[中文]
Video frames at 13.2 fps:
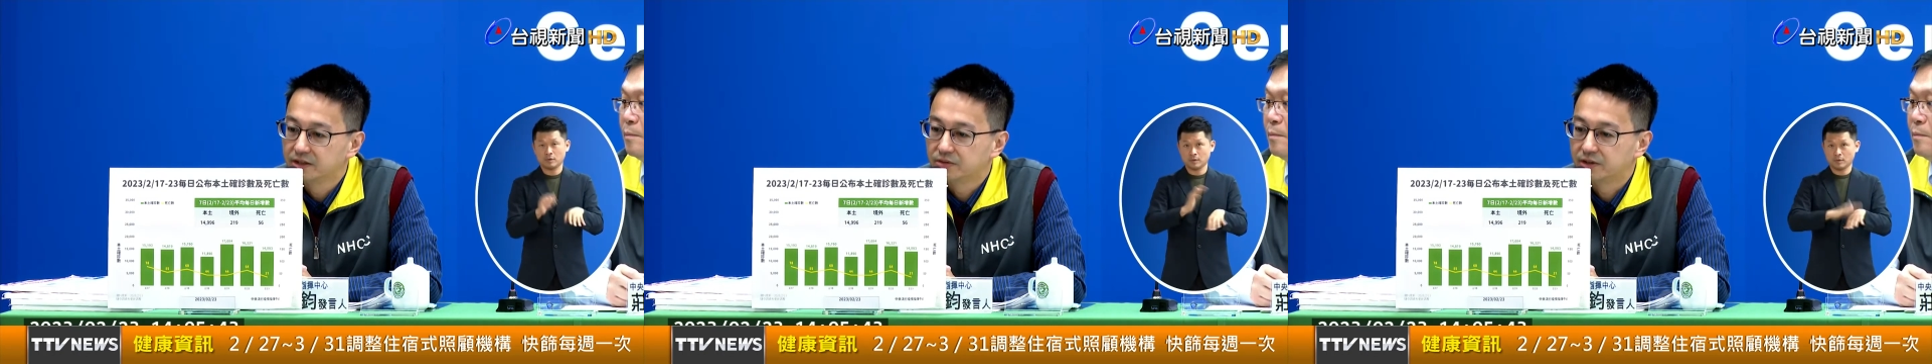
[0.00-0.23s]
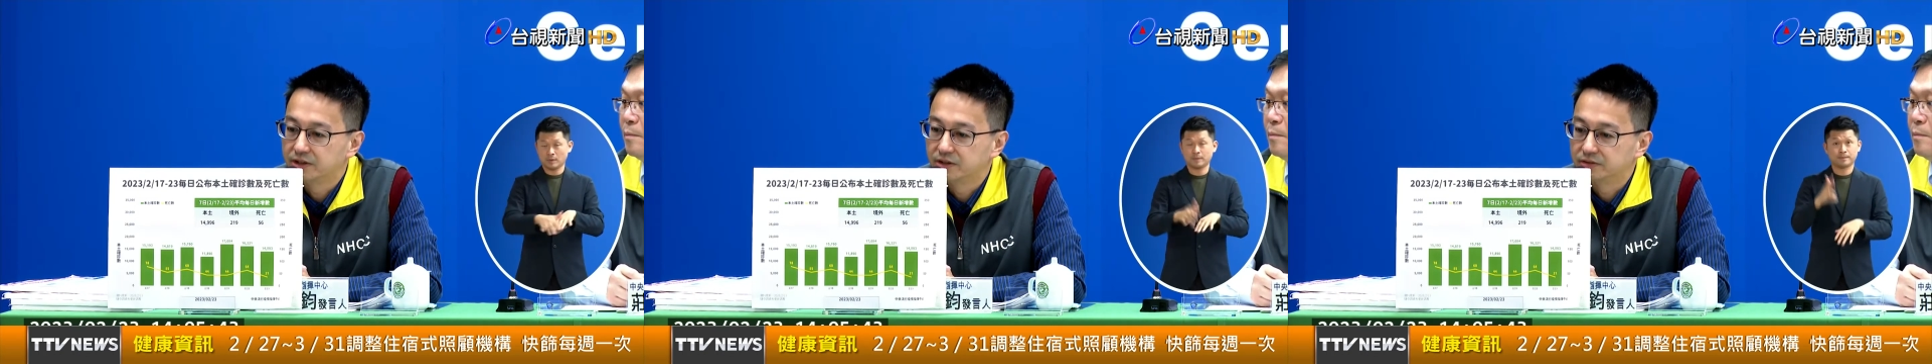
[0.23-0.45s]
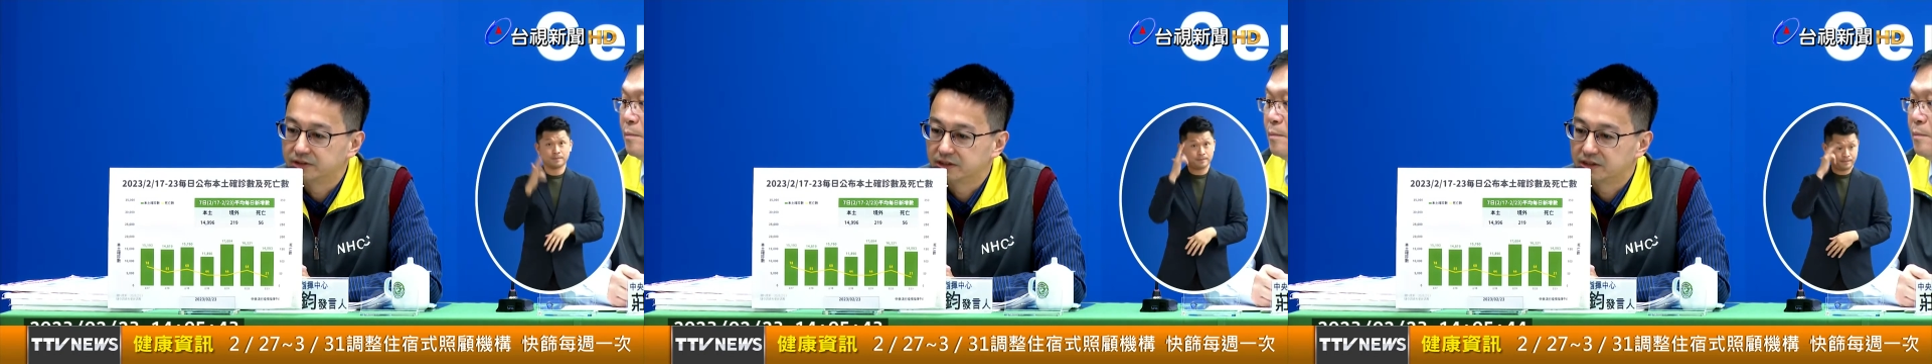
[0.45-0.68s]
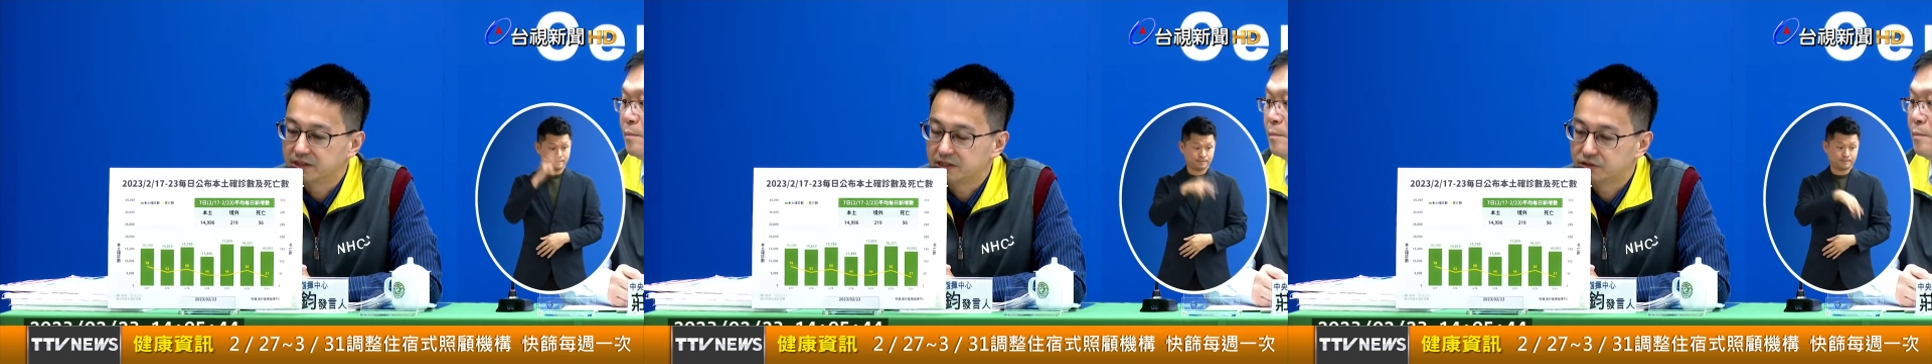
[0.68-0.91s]
会用这
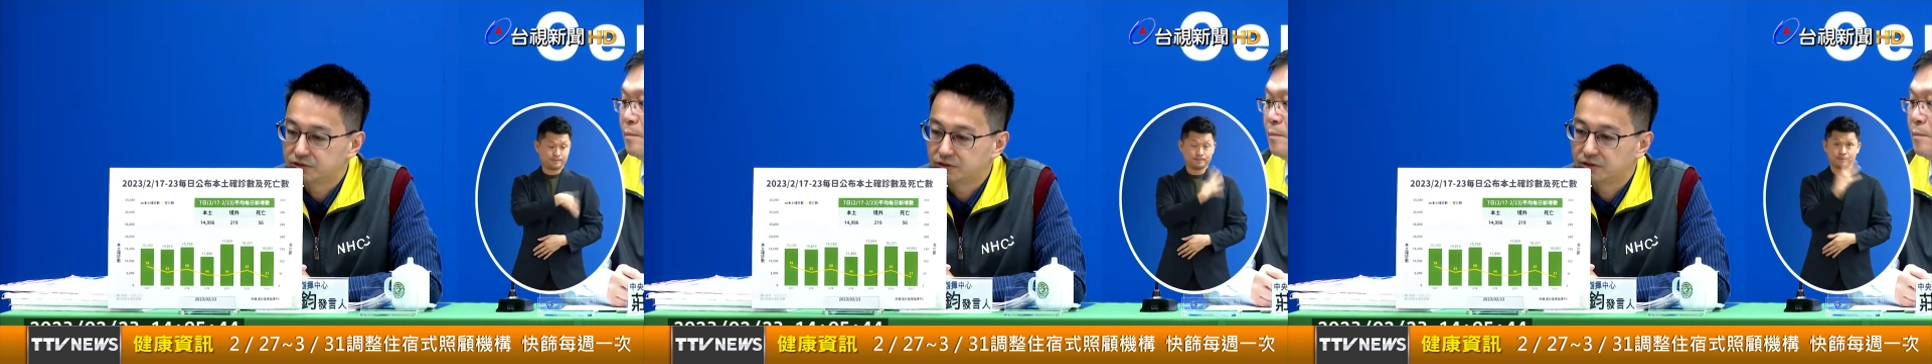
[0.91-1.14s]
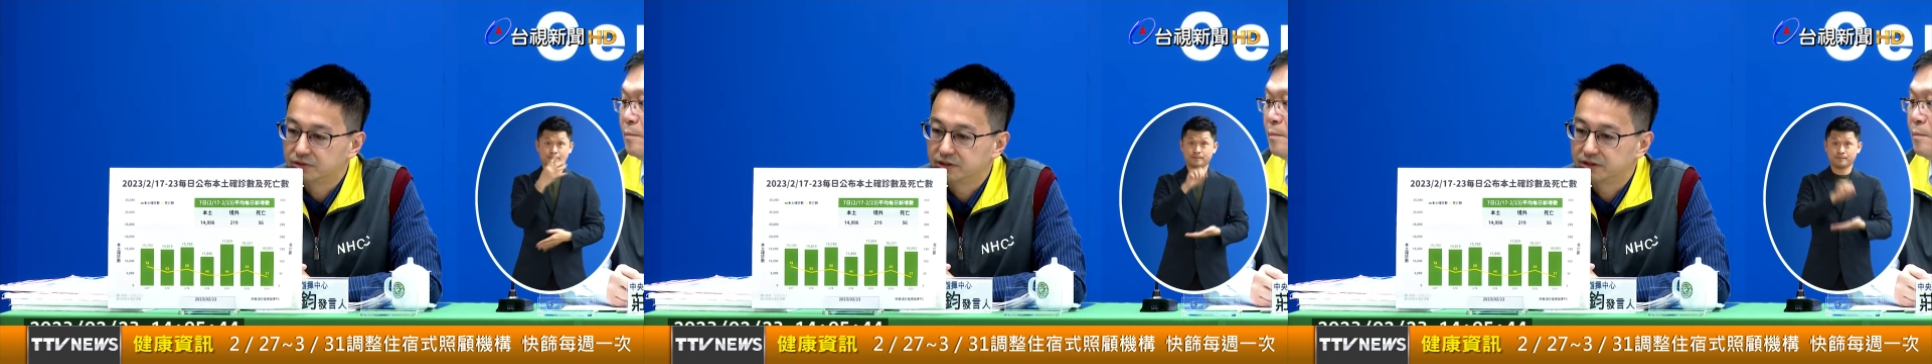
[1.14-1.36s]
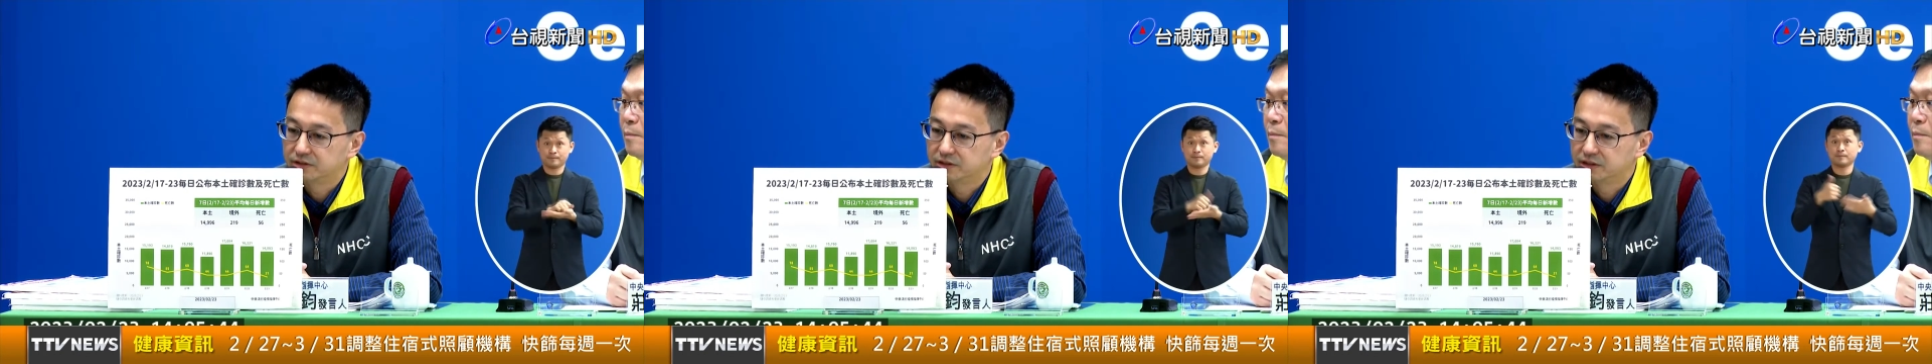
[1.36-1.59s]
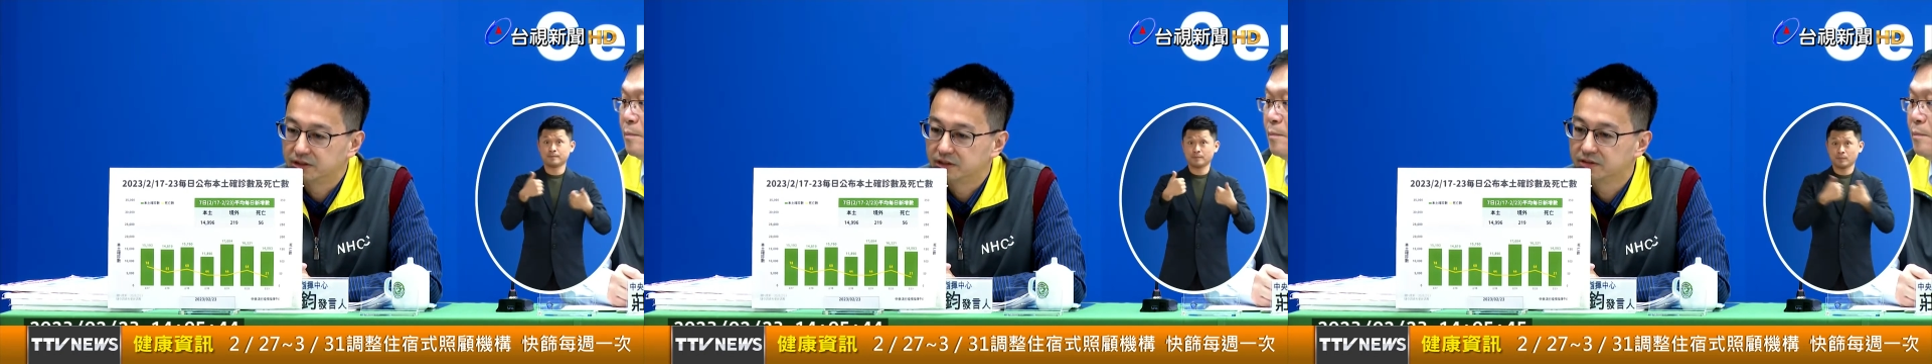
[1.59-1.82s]
个一周的
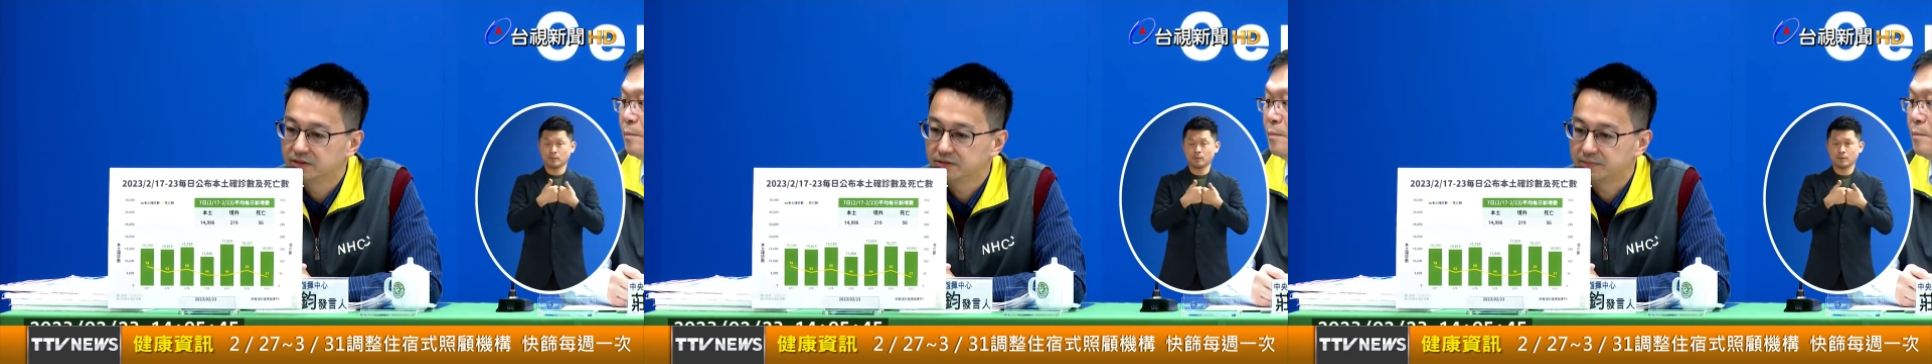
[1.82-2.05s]
这个